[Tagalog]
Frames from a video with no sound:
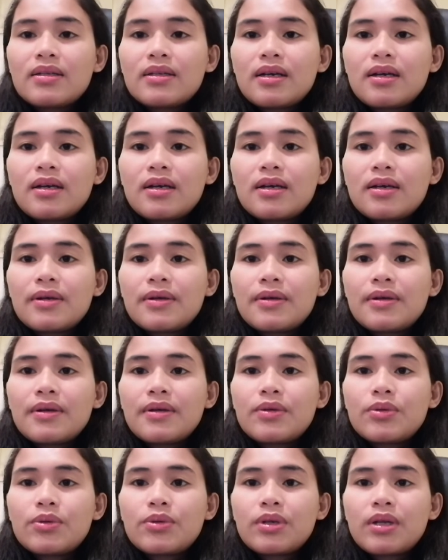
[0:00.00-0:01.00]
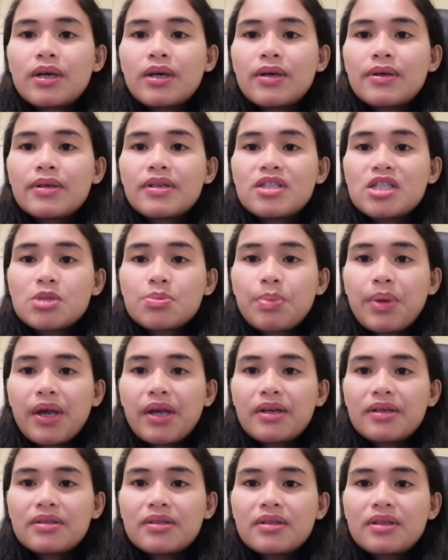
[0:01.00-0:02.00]
uh, ah, no na,
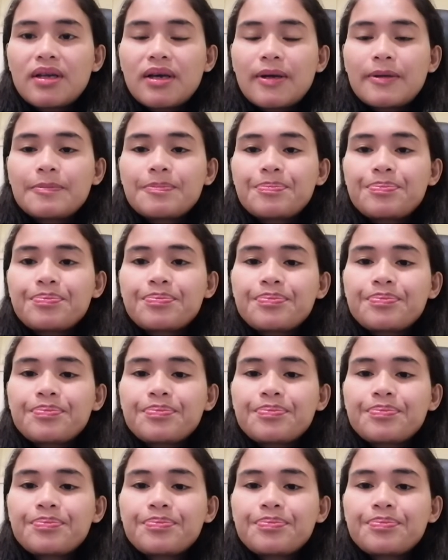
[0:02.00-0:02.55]
expired na.